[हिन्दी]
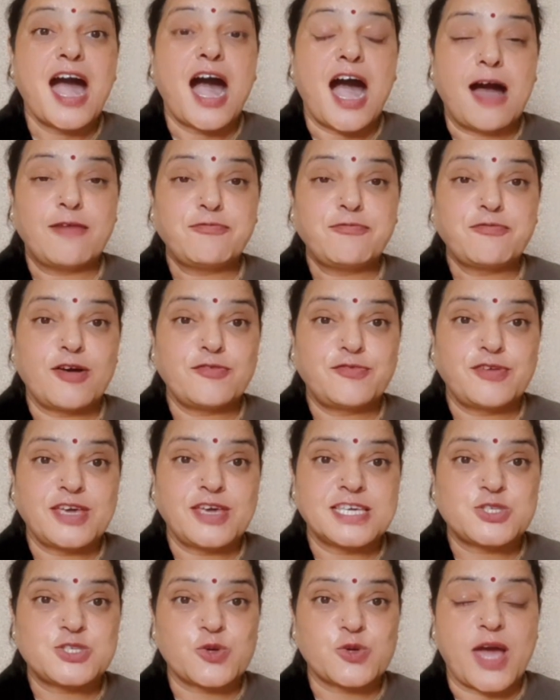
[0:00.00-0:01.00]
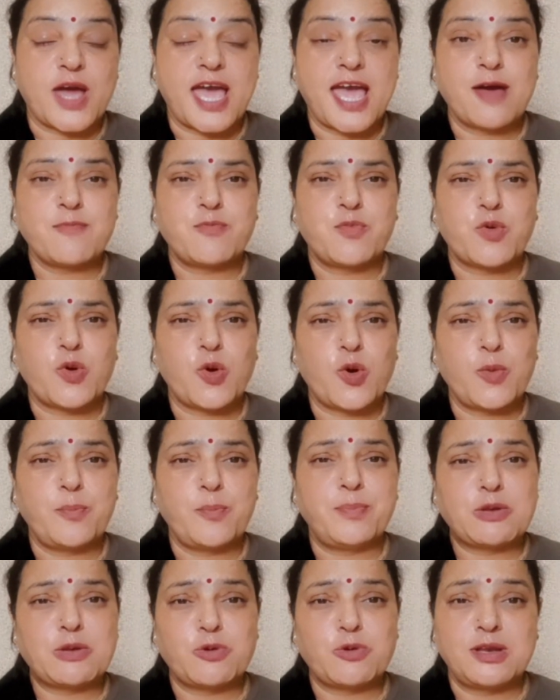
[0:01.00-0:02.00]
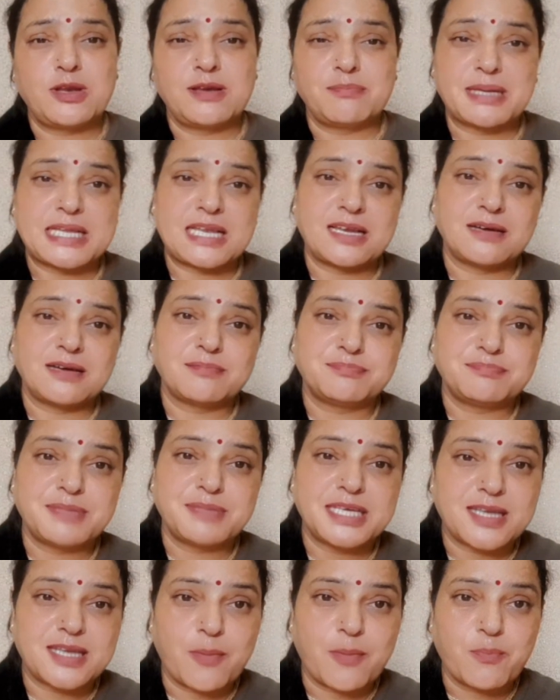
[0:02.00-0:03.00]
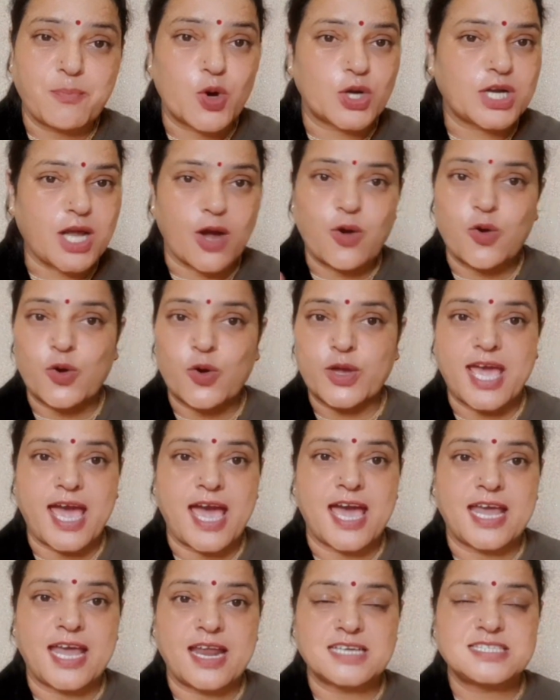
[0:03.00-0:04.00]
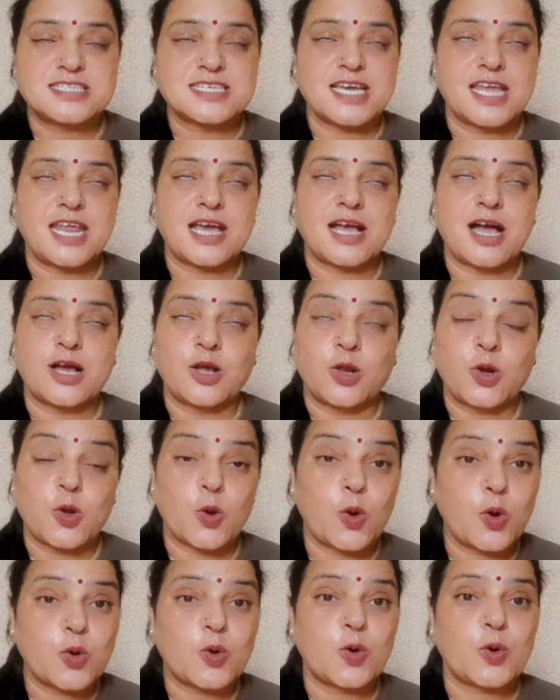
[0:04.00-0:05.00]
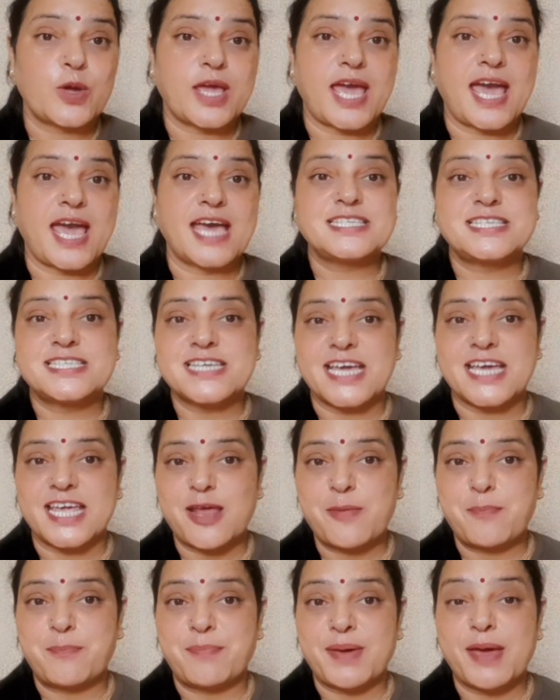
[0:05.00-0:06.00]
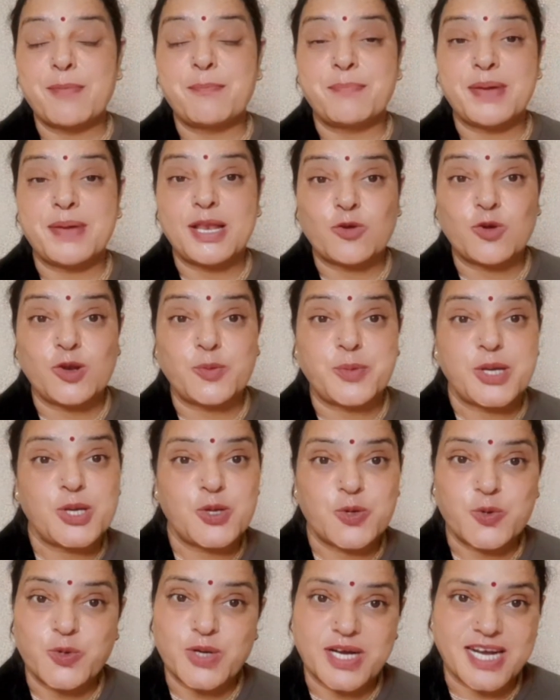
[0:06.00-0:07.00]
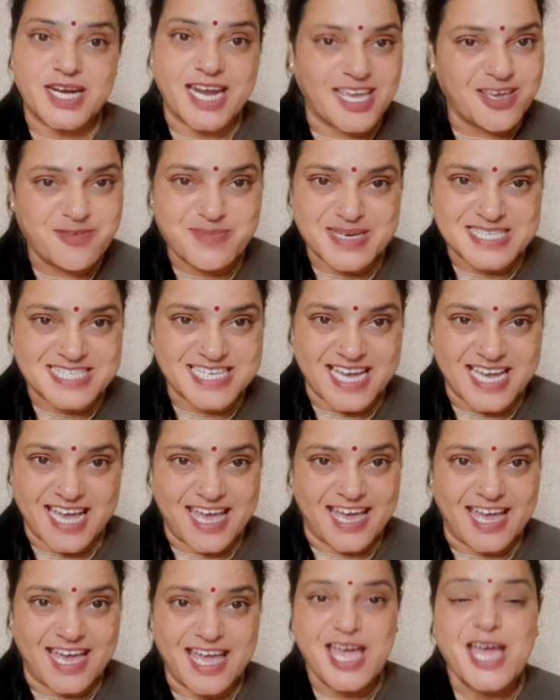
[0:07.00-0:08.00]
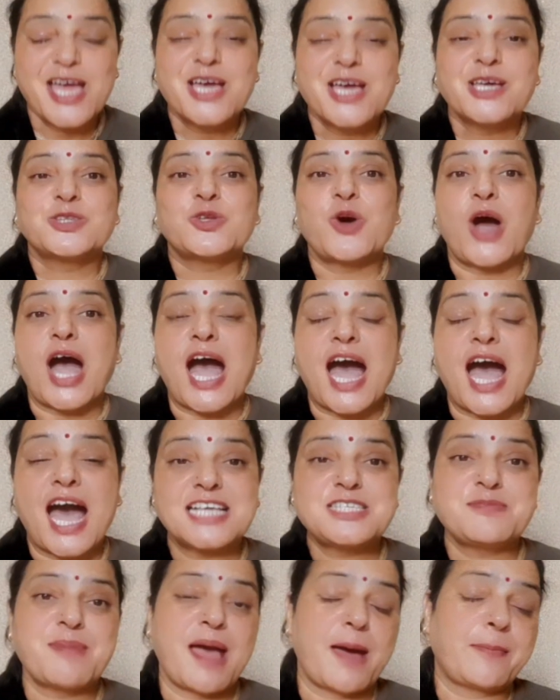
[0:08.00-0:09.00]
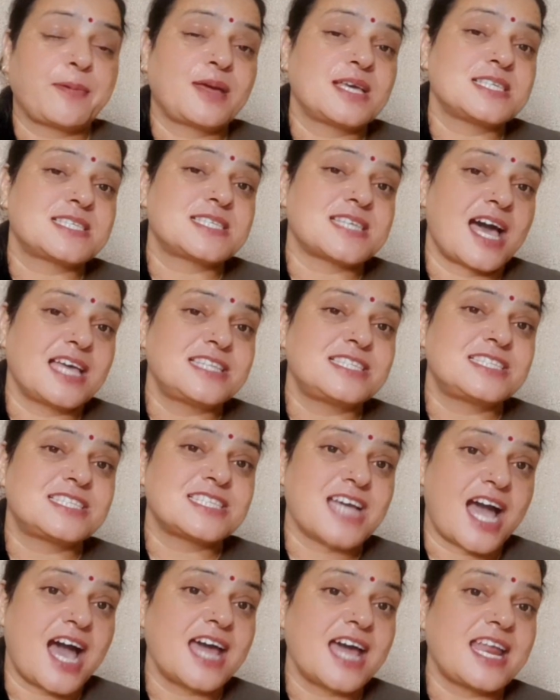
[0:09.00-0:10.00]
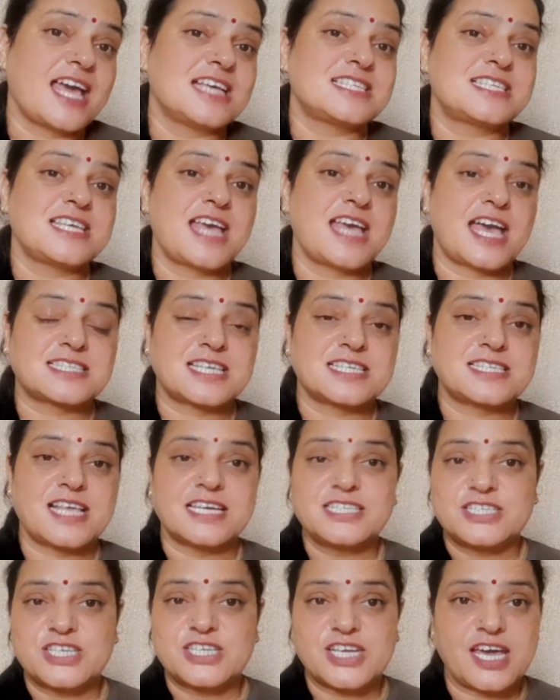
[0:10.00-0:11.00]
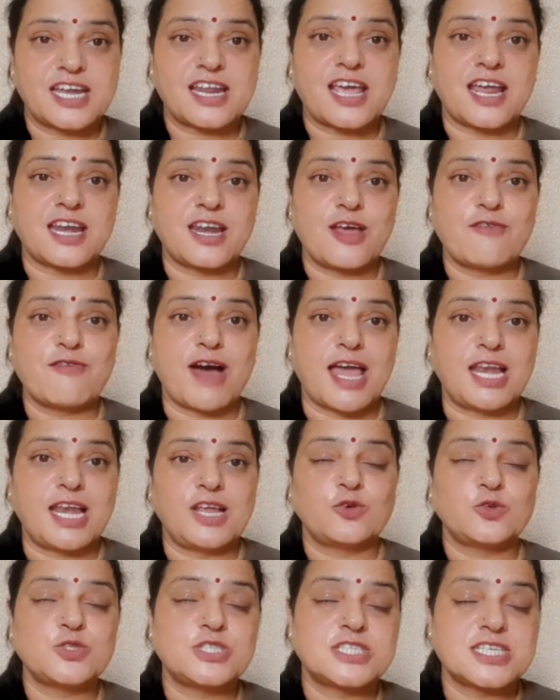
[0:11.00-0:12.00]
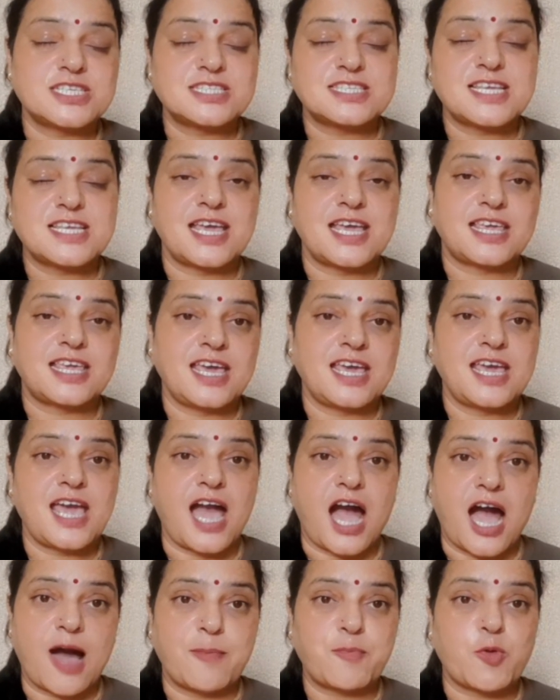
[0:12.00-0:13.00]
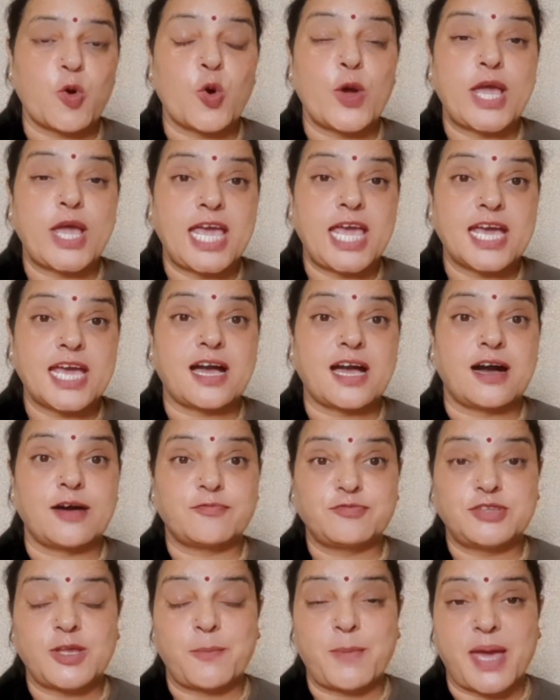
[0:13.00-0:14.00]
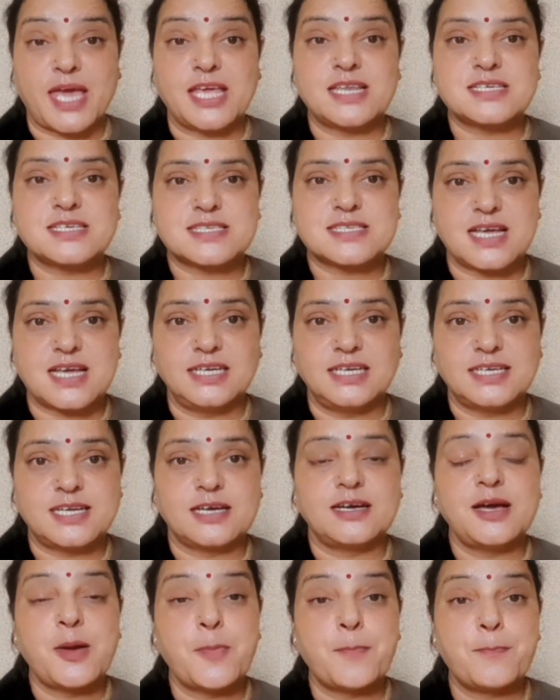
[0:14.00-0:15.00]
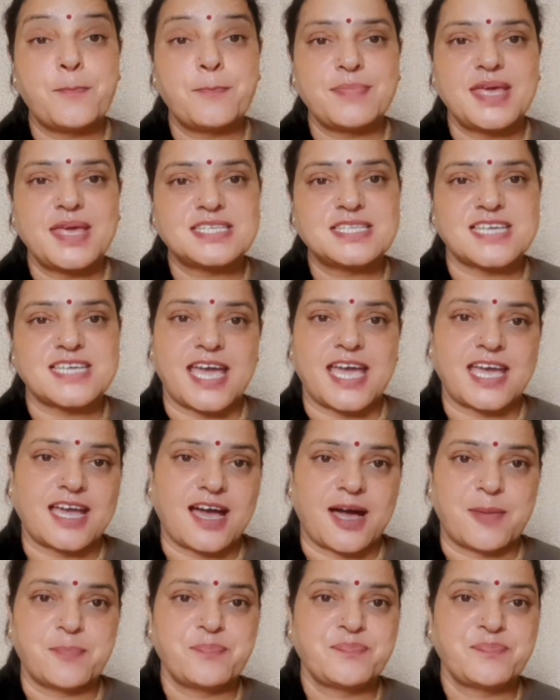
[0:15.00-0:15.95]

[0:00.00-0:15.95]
आपका फेस जो है वो बिल्कुल मतलब इतना मोटा हो गया है ना चेहरे का ग्लो हो गया है चेहरे पे बिल्कुल भी नूर नहीं बचा है तो आज मैं आपके साथ चार ऐसी एक्सरसाइज शेयर करने वाली हूँ जिनसे कि आपको एक हफ्ते में ही रिजल्ट मिल जाएगा